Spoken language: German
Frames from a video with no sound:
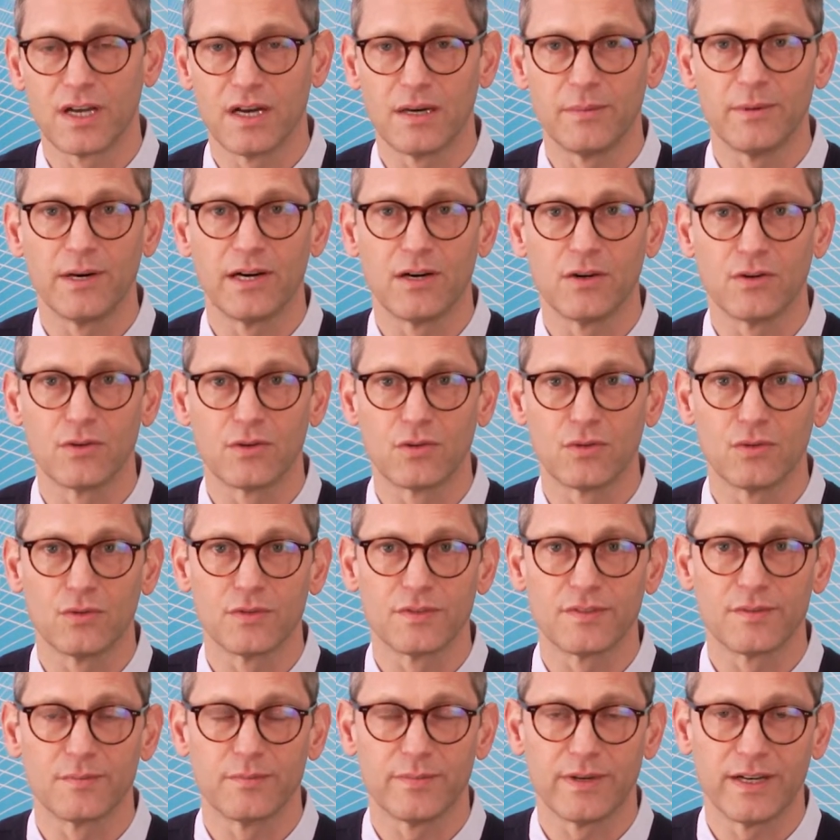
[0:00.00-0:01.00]
aber auch
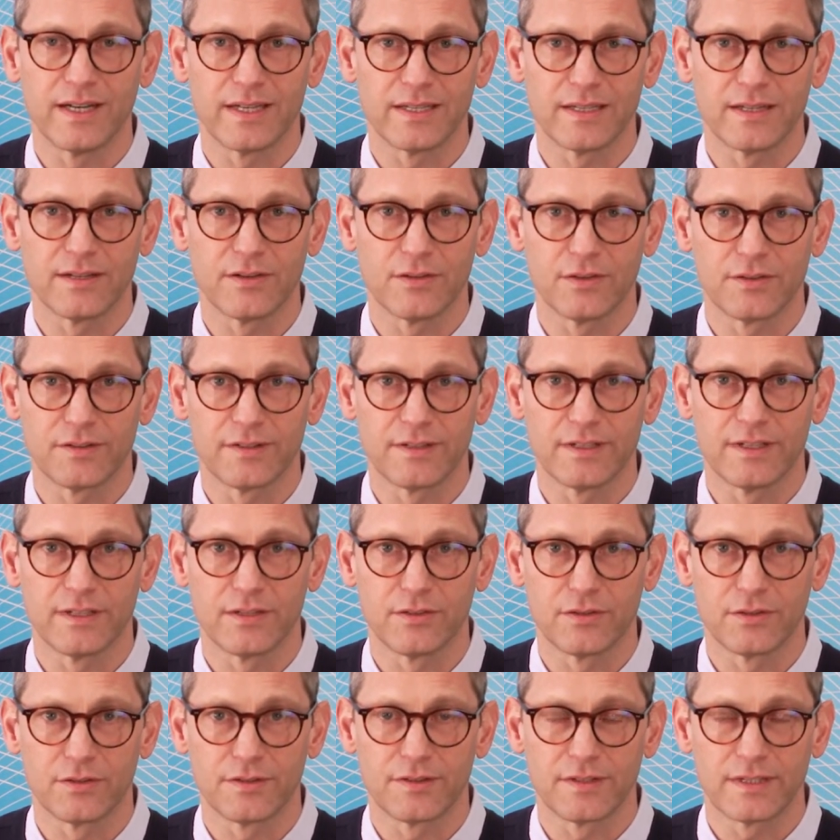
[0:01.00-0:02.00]
großen Partnern aus der
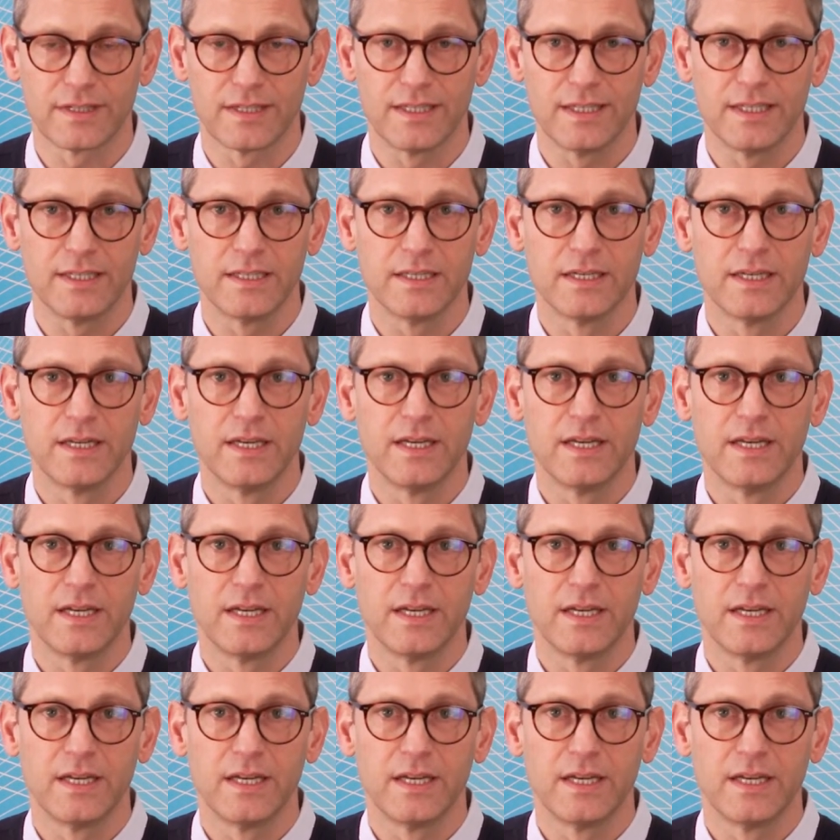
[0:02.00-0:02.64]
Industrie,